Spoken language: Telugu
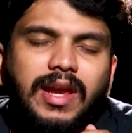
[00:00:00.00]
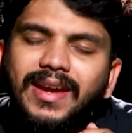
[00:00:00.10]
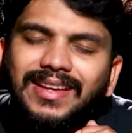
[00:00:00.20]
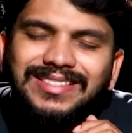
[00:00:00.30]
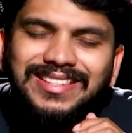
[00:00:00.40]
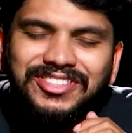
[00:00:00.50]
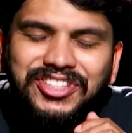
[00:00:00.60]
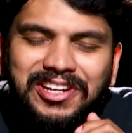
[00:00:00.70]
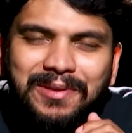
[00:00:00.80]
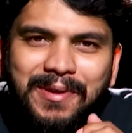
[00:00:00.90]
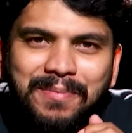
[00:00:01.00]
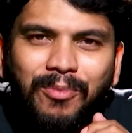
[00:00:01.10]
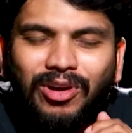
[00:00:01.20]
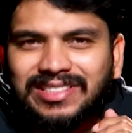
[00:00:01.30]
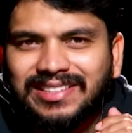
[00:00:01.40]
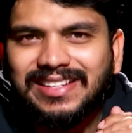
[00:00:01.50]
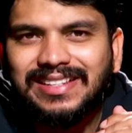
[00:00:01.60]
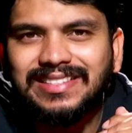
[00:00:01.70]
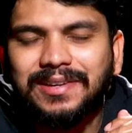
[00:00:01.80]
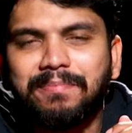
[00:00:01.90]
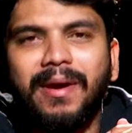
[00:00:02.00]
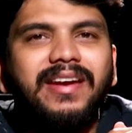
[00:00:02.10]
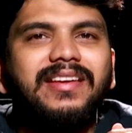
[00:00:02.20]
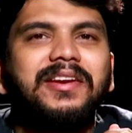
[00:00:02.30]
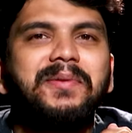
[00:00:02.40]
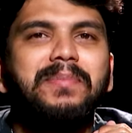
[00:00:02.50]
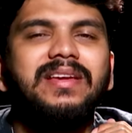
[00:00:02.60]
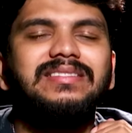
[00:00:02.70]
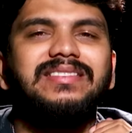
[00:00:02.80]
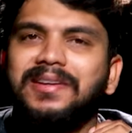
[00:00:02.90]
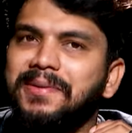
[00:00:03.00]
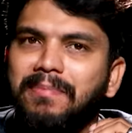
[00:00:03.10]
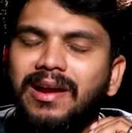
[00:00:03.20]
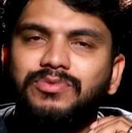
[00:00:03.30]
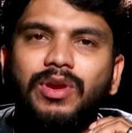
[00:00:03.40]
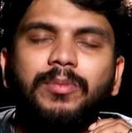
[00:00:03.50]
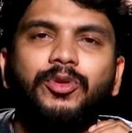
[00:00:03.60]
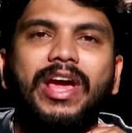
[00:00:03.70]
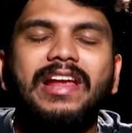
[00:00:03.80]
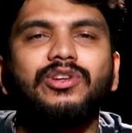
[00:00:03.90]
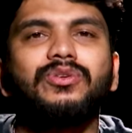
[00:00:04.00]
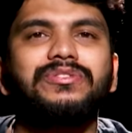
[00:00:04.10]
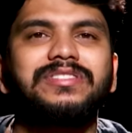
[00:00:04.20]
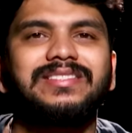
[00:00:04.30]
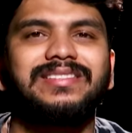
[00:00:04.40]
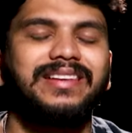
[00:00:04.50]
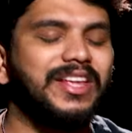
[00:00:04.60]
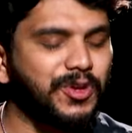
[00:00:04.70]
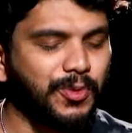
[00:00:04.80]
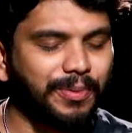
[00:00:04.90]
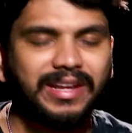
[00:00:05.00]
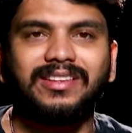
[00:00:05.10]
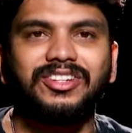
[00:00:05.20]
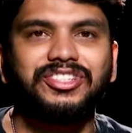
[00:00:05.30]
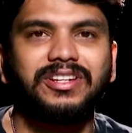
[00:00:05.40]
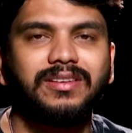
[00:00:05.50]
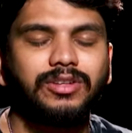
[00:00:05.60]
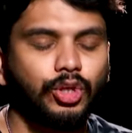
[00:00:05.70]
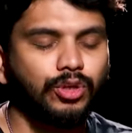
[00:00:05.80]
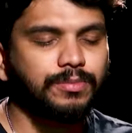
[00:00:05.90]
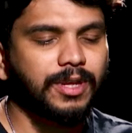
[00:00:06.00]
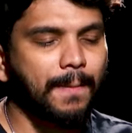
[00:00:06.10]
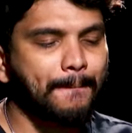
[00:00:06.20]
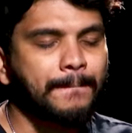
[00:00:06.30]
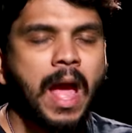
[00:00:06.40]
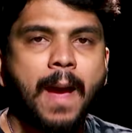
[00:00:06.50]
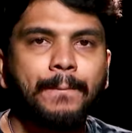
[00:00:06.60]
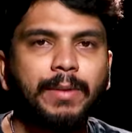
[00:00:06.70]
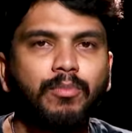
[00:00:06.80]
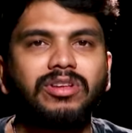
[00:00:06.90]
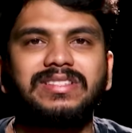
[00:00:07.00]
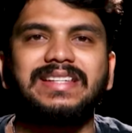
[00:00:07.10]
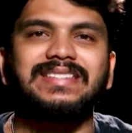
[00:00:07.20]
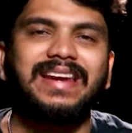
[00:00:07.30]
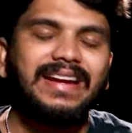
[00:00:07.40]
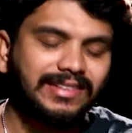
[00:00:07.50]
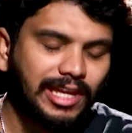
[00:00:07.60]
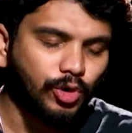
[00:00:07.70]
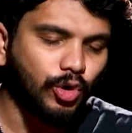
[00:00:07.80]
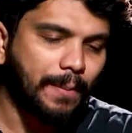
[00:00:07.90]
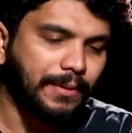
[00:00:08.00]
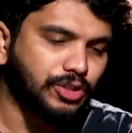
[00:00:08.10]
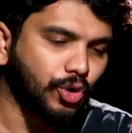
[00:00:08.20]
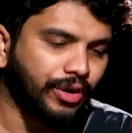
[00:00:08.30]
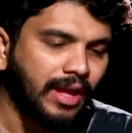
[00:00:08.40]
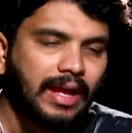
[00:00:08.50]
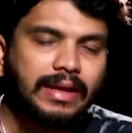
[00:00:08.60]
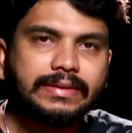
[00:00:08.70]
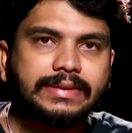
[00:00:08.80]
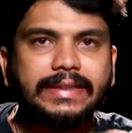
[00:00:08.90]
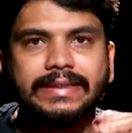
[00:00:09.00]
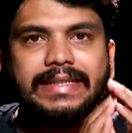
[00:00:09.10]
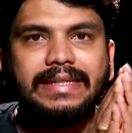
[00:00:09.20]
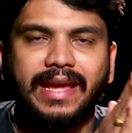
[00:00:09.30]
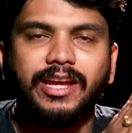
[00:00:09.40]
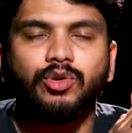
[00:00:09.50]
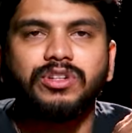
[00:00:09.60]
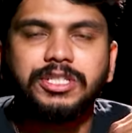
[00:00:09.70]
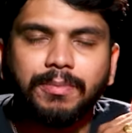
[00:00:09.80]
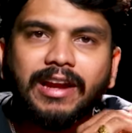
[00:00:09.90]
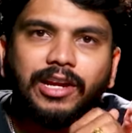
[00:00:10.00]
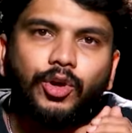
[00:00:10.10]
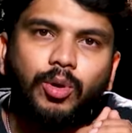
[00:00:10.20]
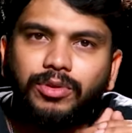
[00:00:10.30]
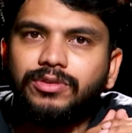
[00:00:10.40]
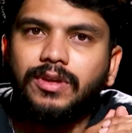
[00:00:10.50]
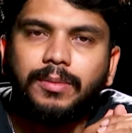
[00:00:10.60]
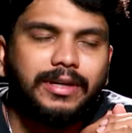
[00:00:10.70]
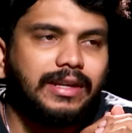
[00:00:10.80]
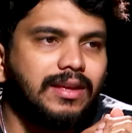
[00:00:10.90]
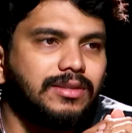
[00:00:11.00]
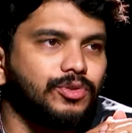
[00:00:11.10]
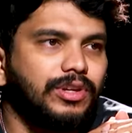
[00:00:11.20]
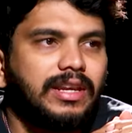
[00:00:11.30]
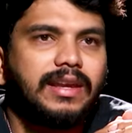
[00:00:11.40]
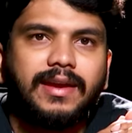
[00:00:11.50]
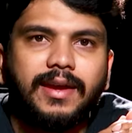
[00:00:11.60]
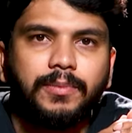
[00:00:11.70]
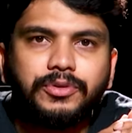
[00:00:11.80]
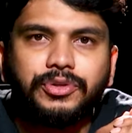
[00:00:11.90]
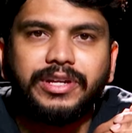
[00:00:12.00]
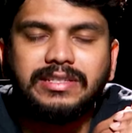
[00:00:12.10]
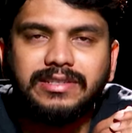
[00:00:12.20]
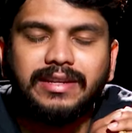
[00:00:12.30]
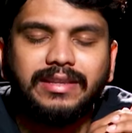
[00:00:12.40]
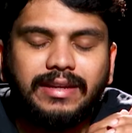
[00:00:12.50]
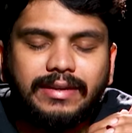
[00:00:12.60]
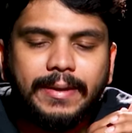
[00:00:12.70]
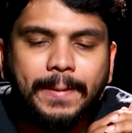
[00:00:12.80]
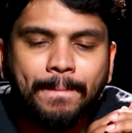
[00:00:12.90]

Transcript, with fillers: లేడీస్ అండ్ జెంటిల్మెన్ బాయ్స్ అండ్ గర్ల్స్ అండ్ మై డియర్ నిబ్బీస్ అండ్ నిబ్బాస్ వెల్కమ్ టు డైల్ న్యూస్ నేను ప్రియదర్శన్ ఈరోజు మనం బిగ్ బాస్ సీజన్ ఎయిట్ తెలుగు ఎపిసోడ్ థర్టీ నైన్ గురించి మాట్లాడుకోబోతున్నాం అనమాట సో నిన్న ఎపిసోడ్ ఏం జరిగిందంటే